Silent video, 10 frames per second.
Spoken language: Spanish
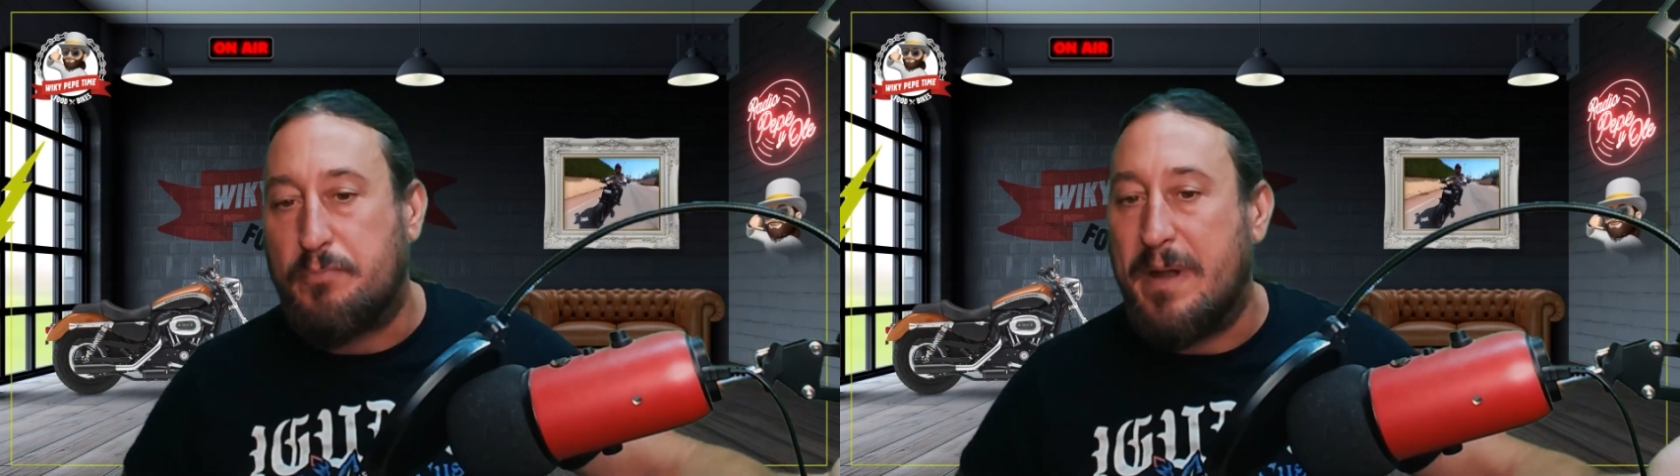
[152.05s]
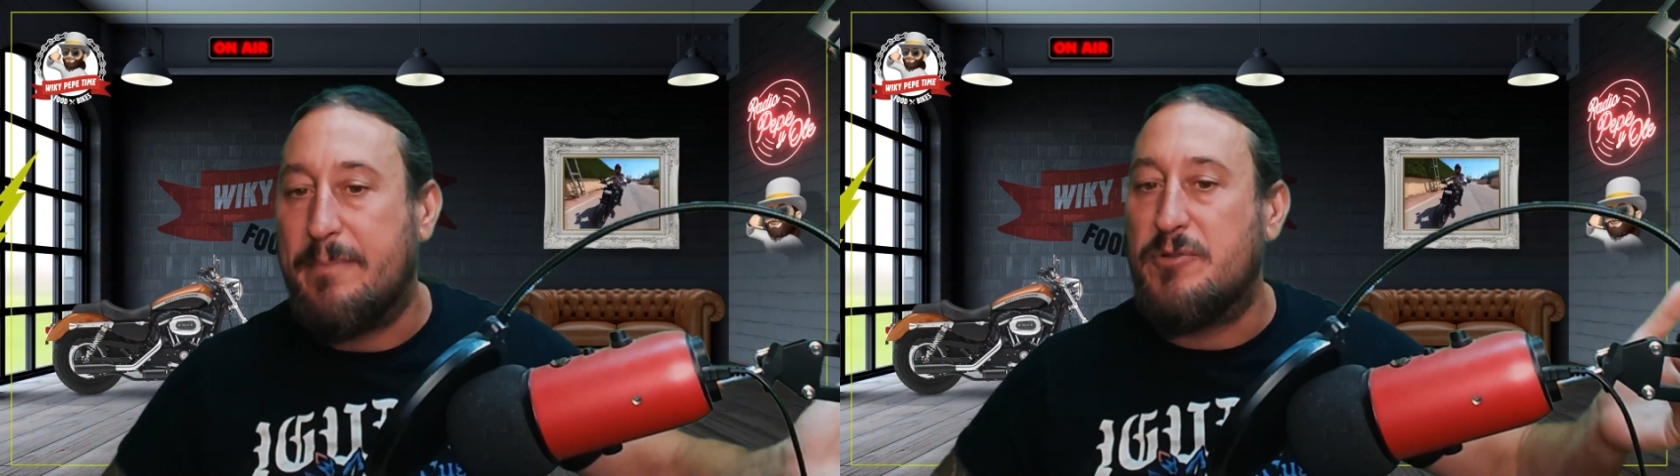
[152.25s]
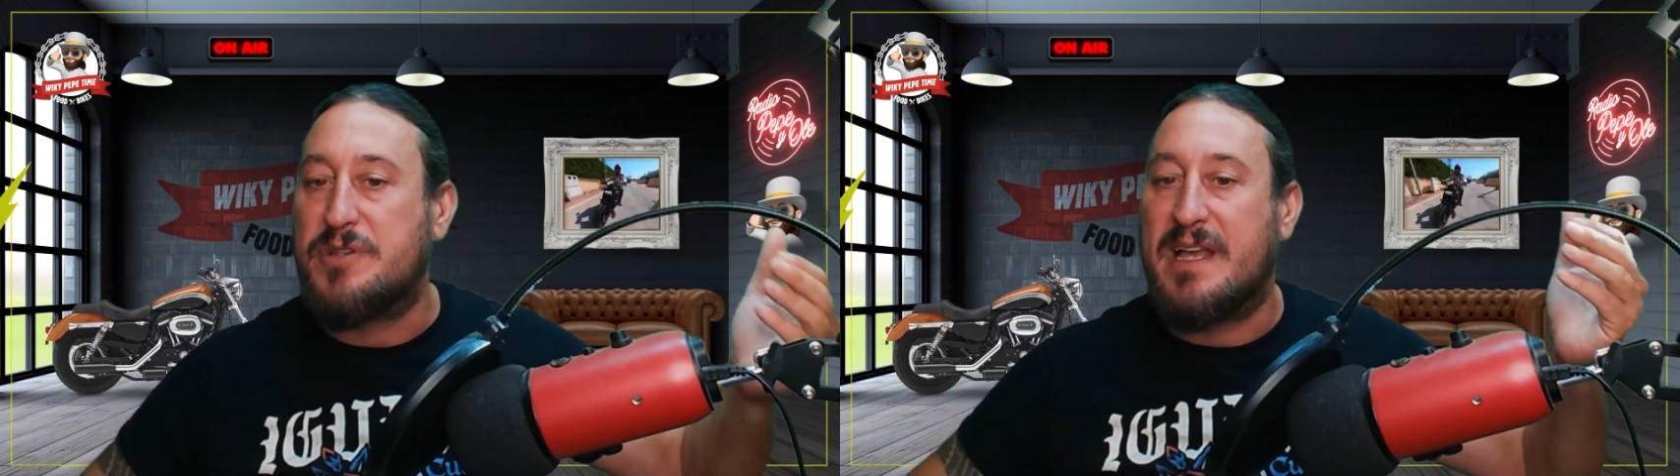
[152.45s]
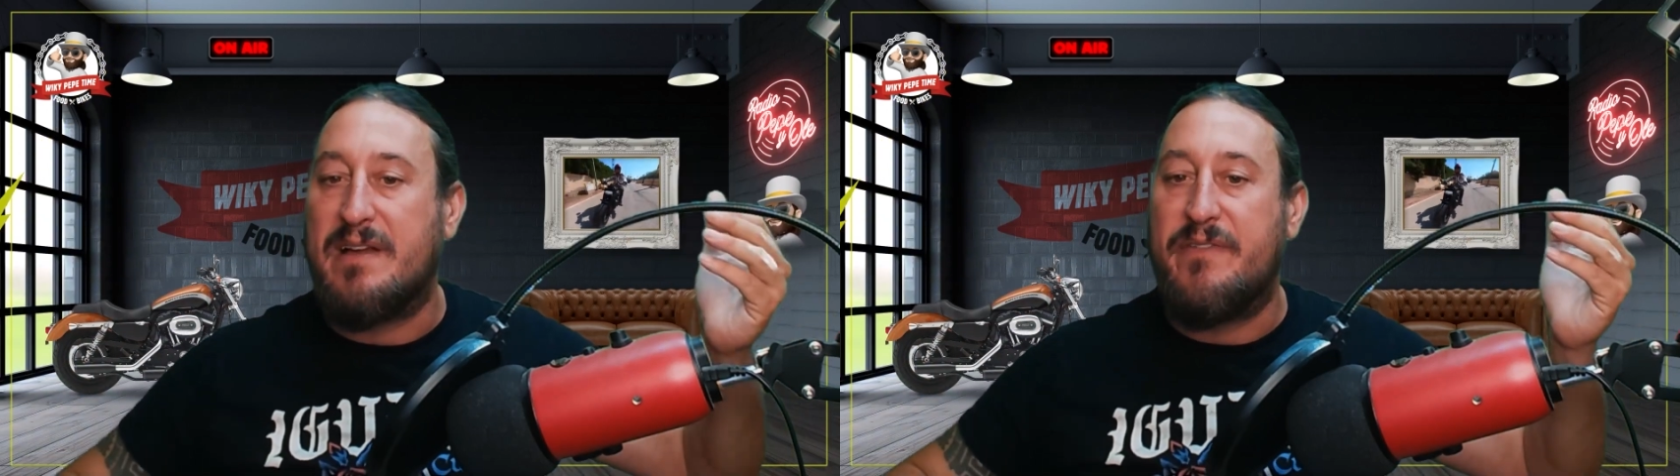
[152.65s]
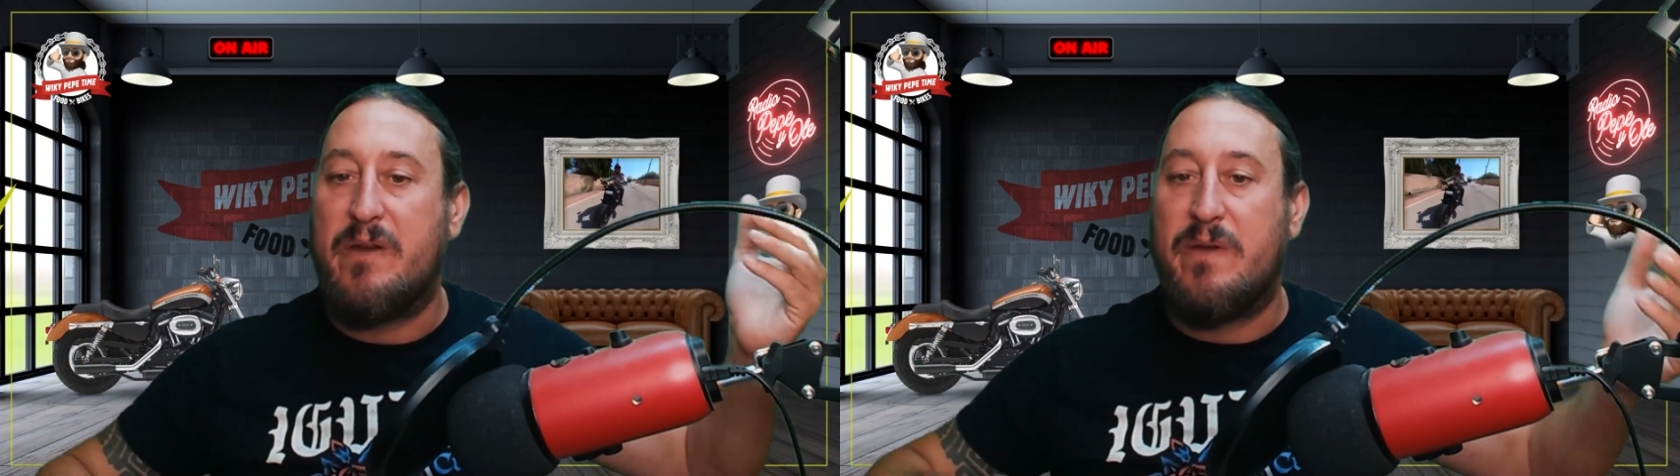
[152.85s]
premios a
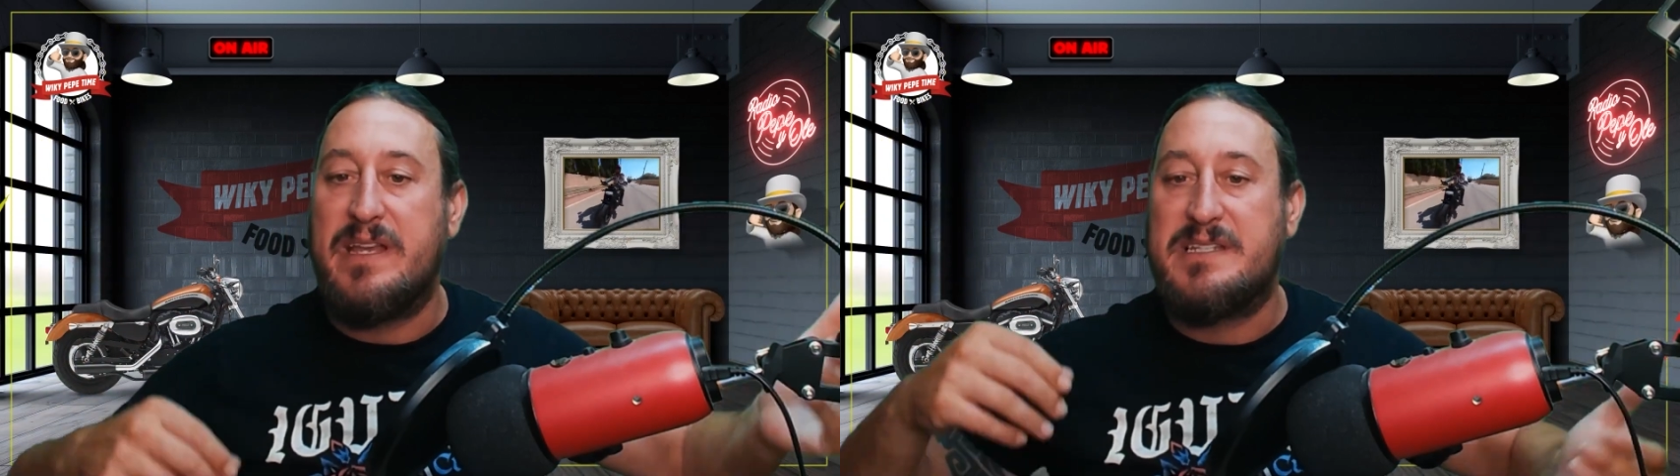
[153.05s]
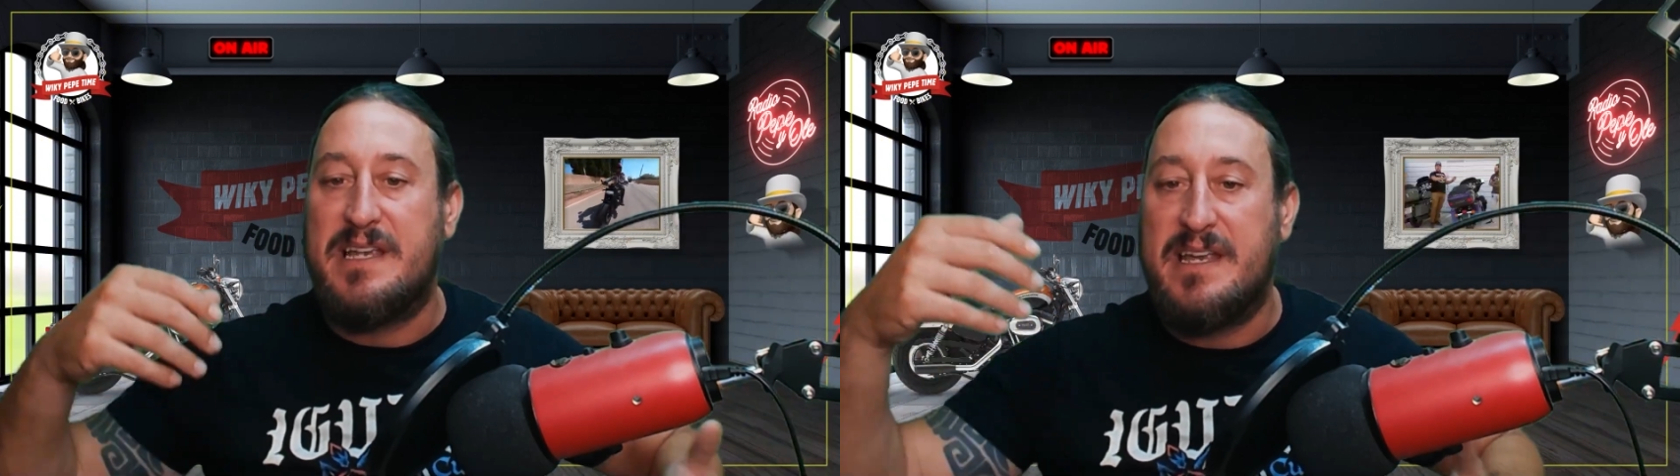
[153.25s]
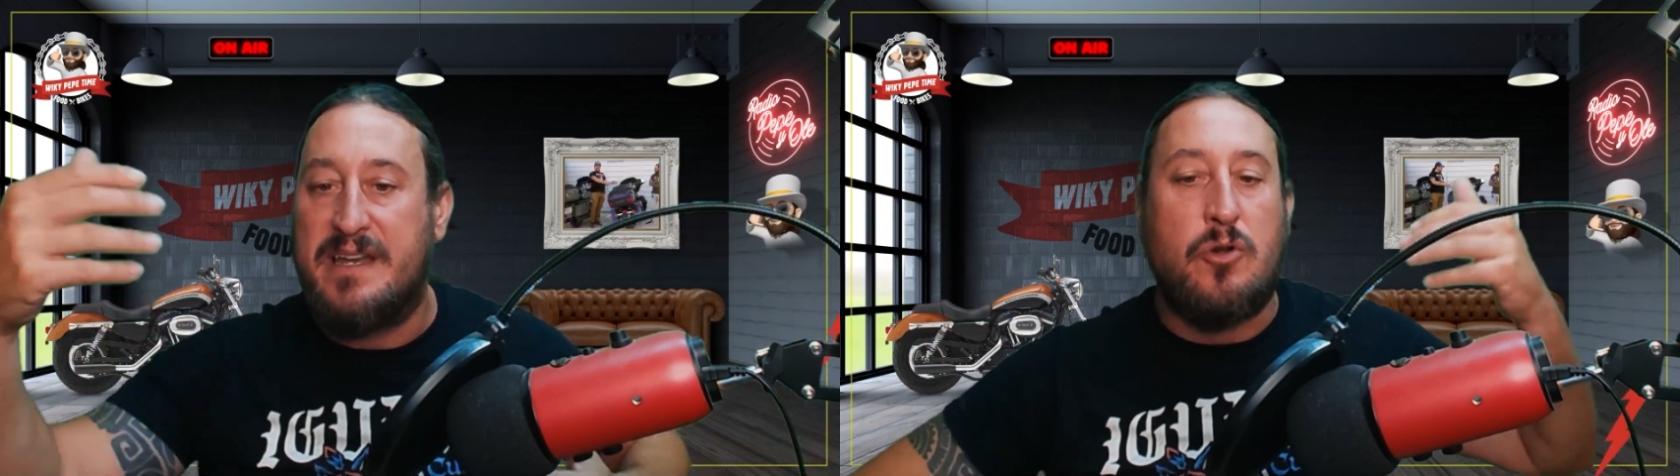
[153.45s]
Café Racer,